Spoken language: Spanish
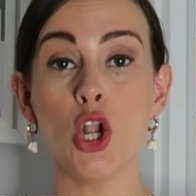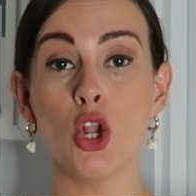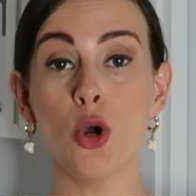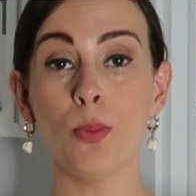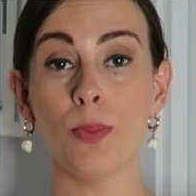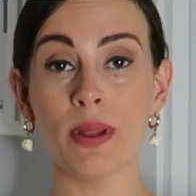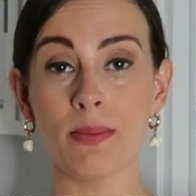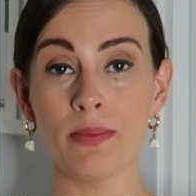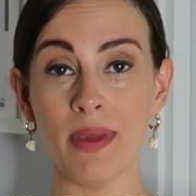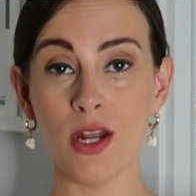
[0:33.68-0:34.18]

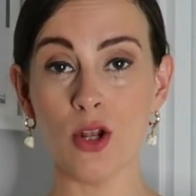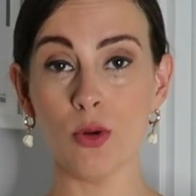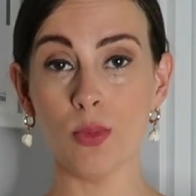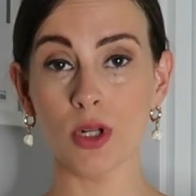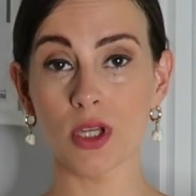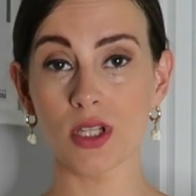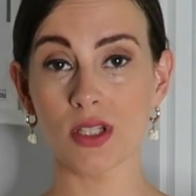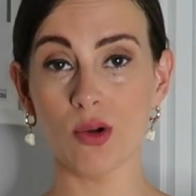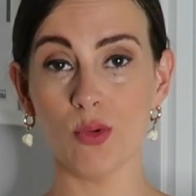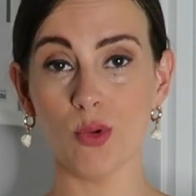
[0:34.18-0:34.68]
Lo primero,
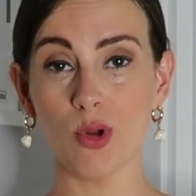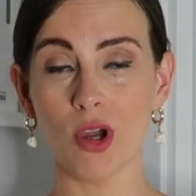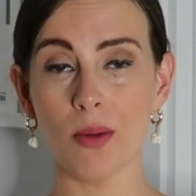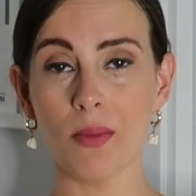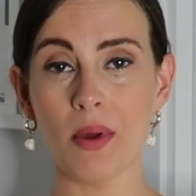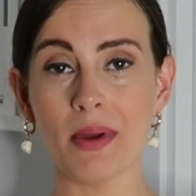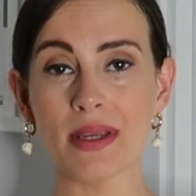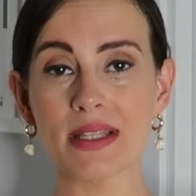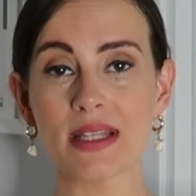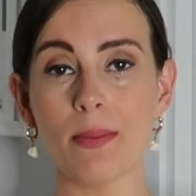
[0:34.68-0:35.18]
porque seguro que
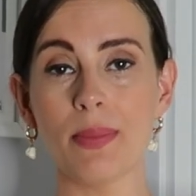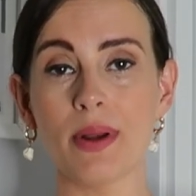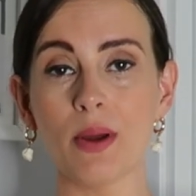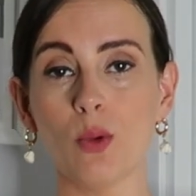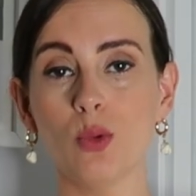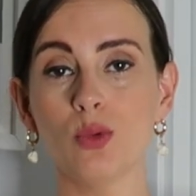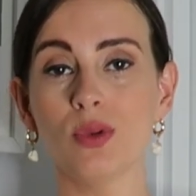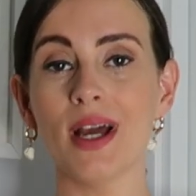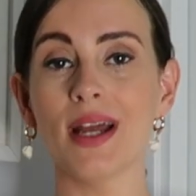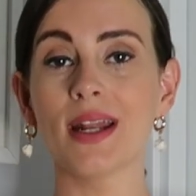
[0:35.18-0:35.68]
me vais a
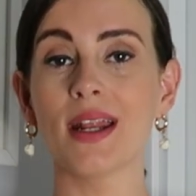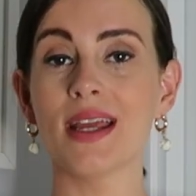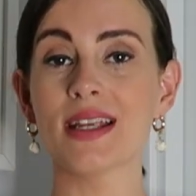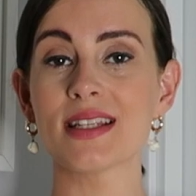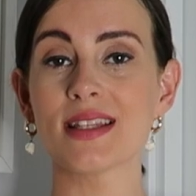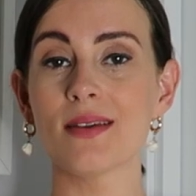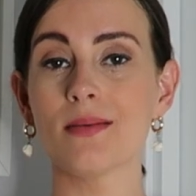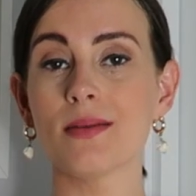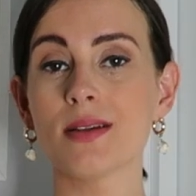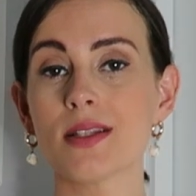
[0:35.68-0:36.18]
preguntar,
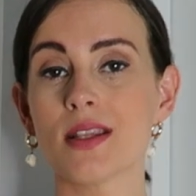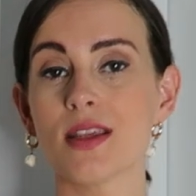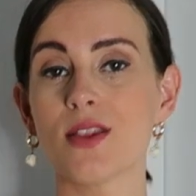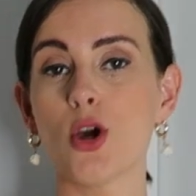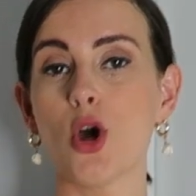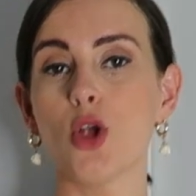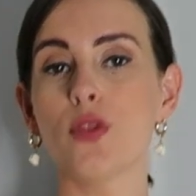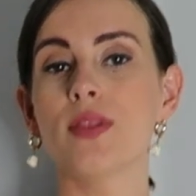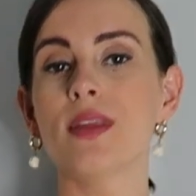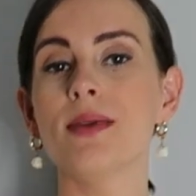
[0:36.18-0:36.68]
este
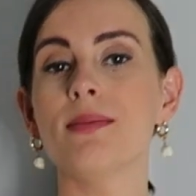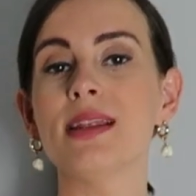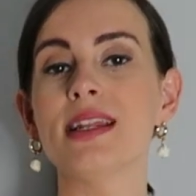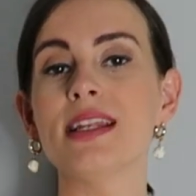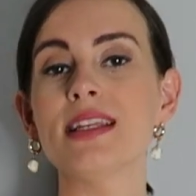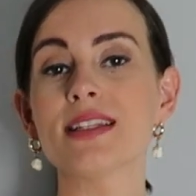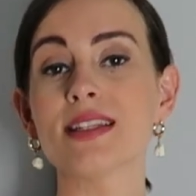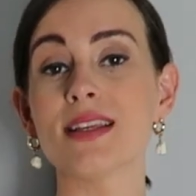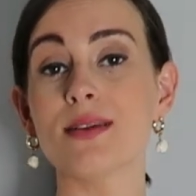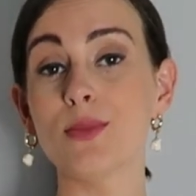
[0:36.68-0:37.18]
vestido
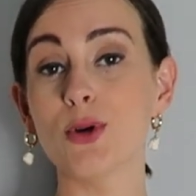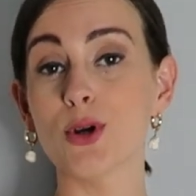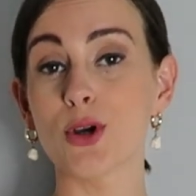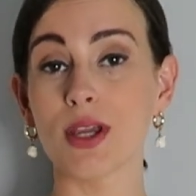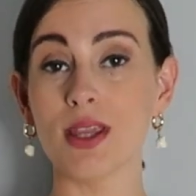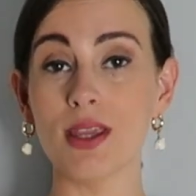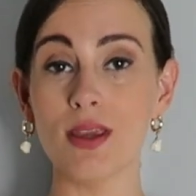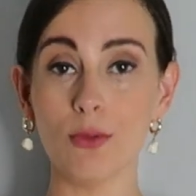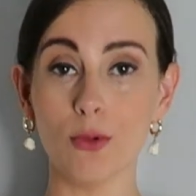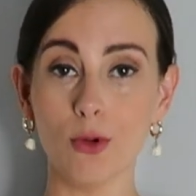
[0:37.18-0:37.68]
divinísimo
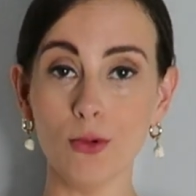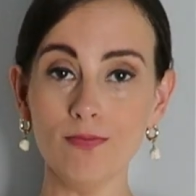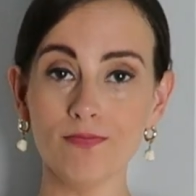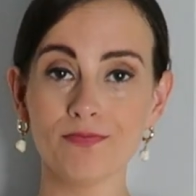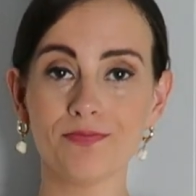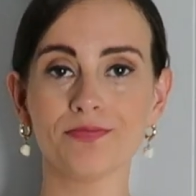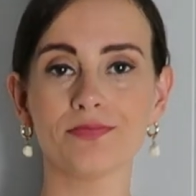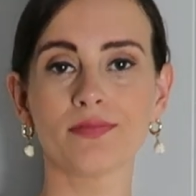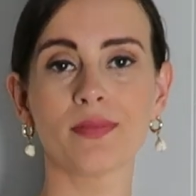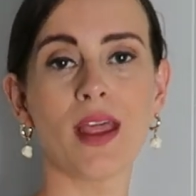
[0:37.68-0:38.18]
que llevo,
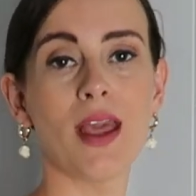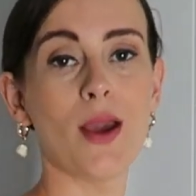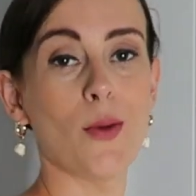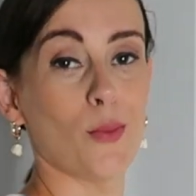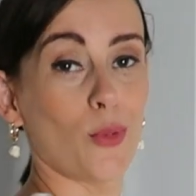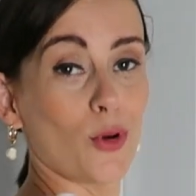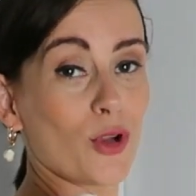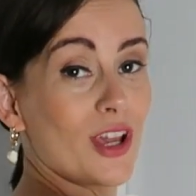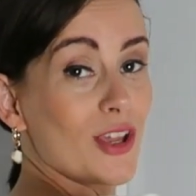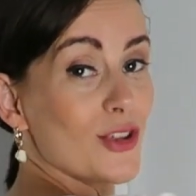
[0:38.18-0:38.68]

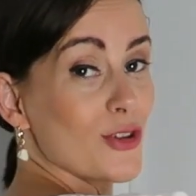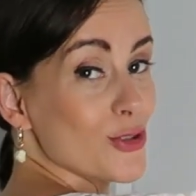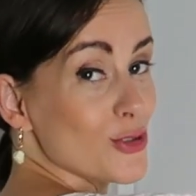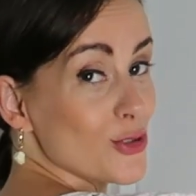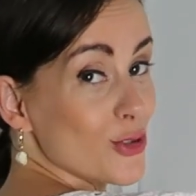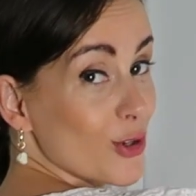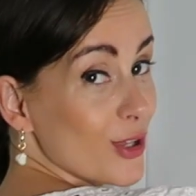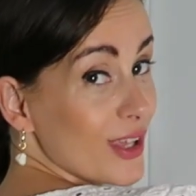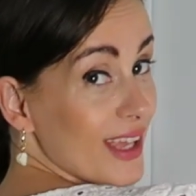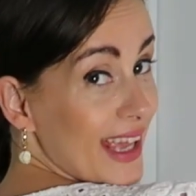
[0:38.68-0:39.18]
porque yo
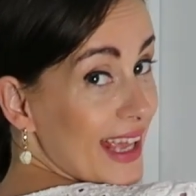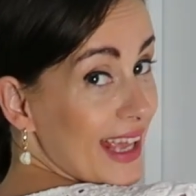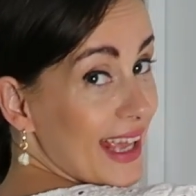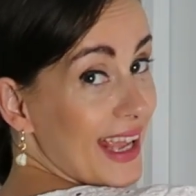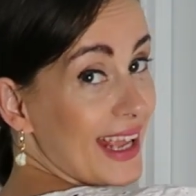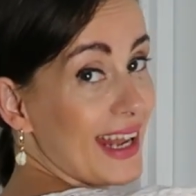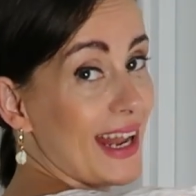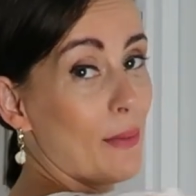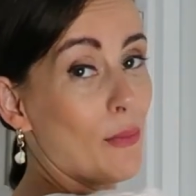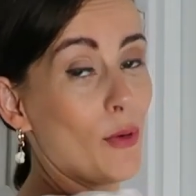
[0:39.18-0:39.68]
estoy
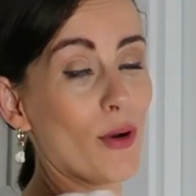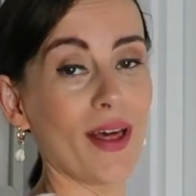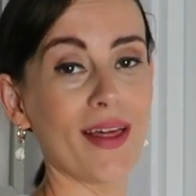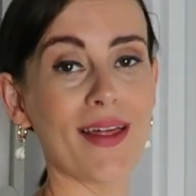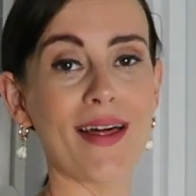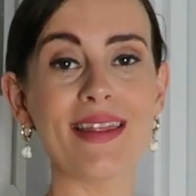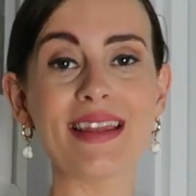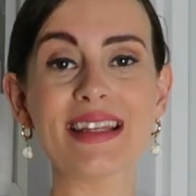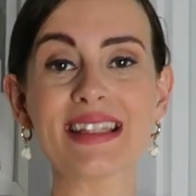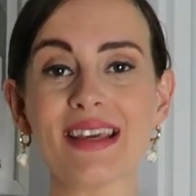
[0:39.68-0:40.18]

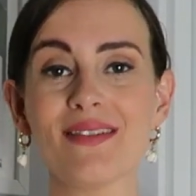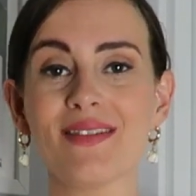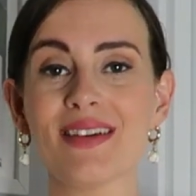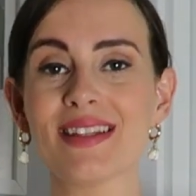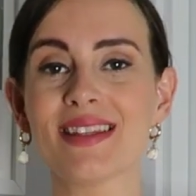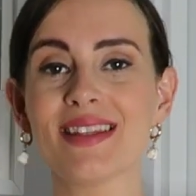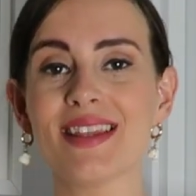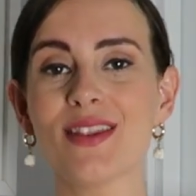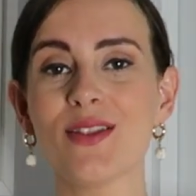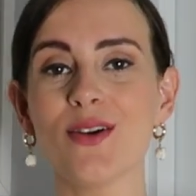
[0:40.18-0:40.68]
enamorada de este
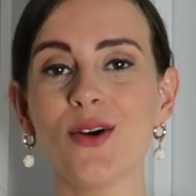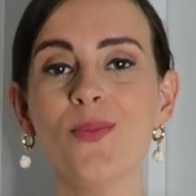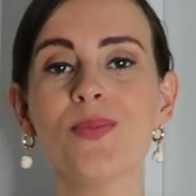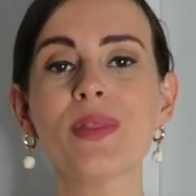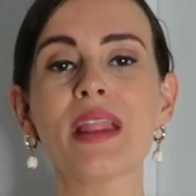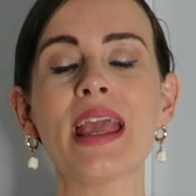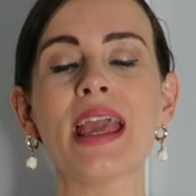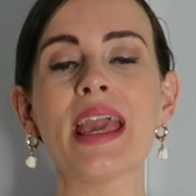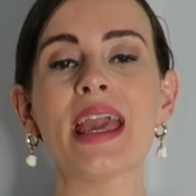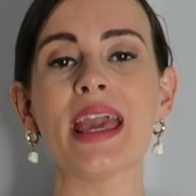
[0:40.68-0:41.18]
vestido,
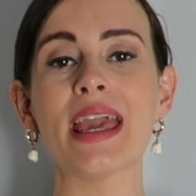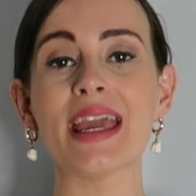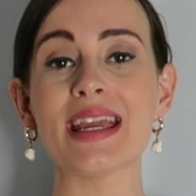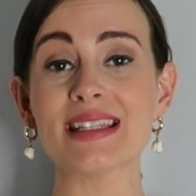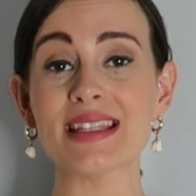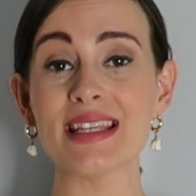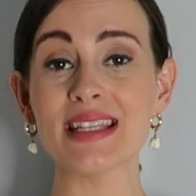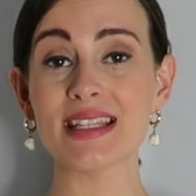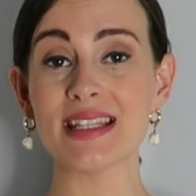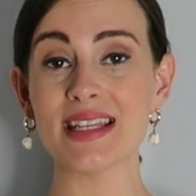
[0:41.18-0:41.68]

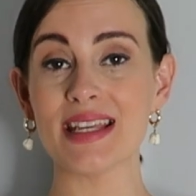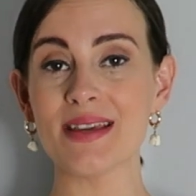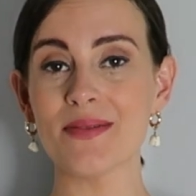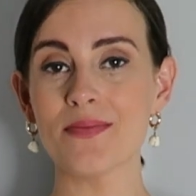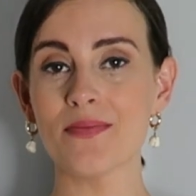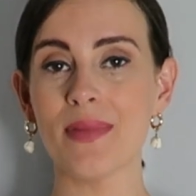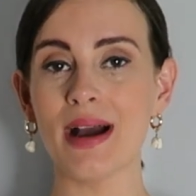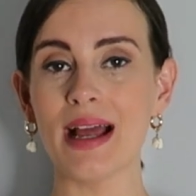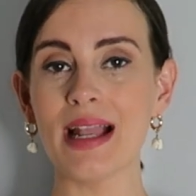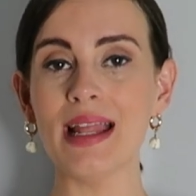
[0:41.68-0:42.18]
este es de
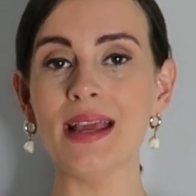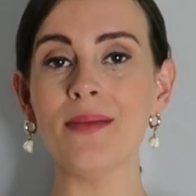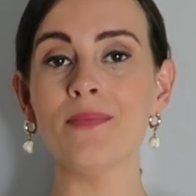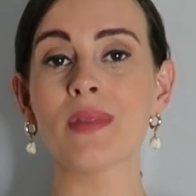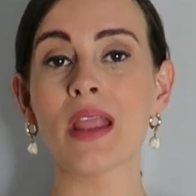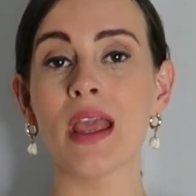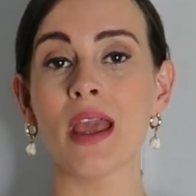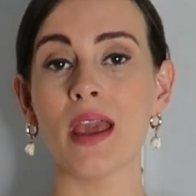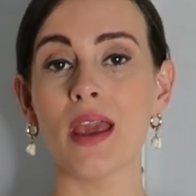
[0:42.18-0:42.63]
SIM, ¿vale?